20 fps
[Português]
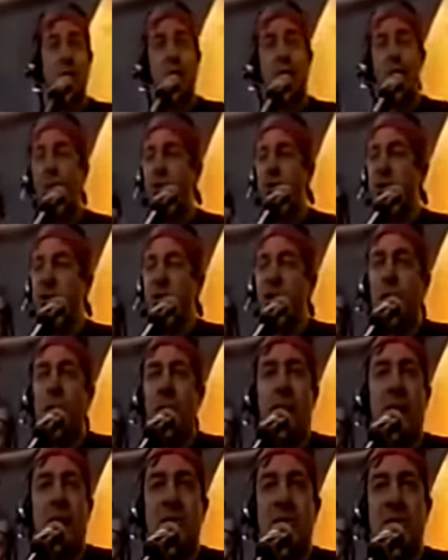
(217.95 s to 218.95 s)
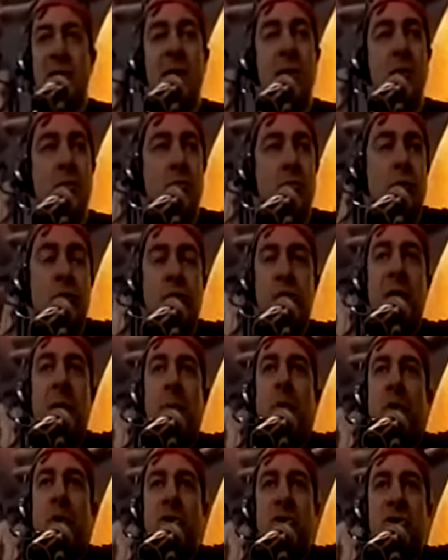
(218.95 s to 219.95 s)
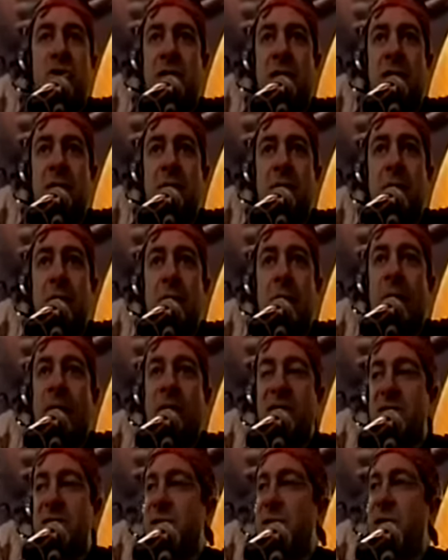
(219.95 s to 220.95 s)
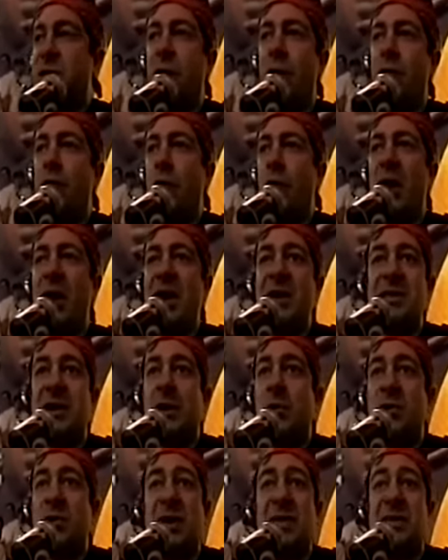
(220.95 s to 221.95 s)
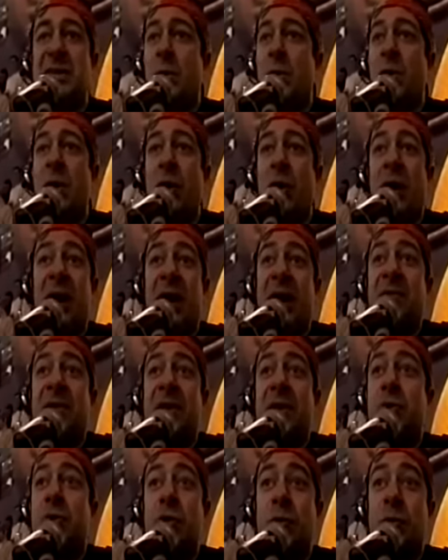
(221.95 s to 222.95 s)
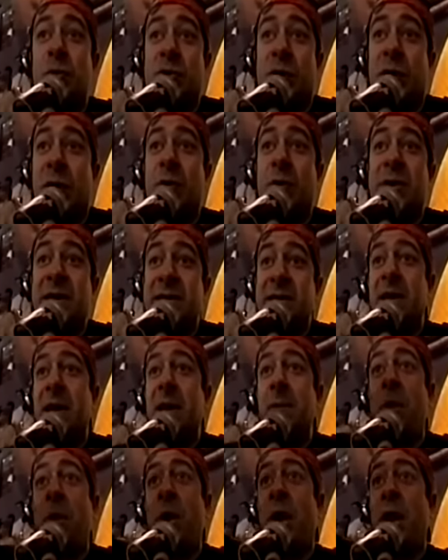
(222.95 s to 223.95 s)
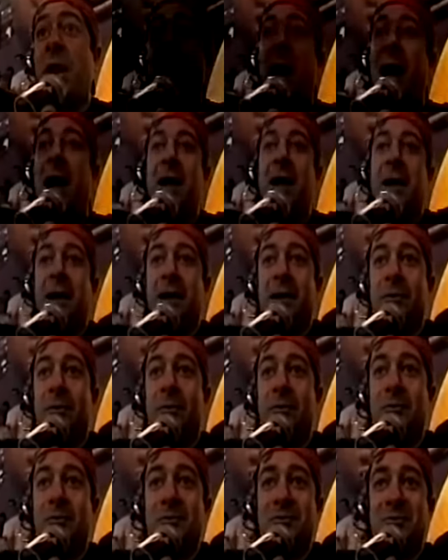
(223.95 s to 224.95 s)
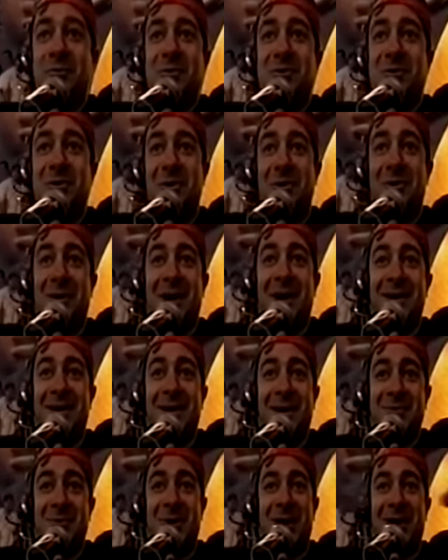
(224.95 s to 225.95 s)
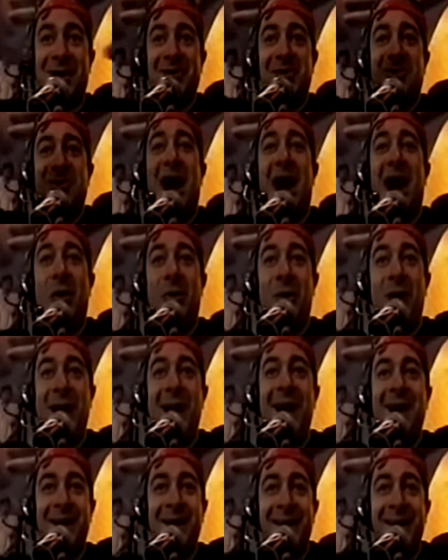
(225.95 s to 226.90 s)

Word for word: Eu acho que não, cara. Acho que ele não via apologia. Eu acho que assim, violência acontece a qualquer hora na vida de todo mundo, só não acontece quem mora lá, no, no seu, na, na, sua jaula, né?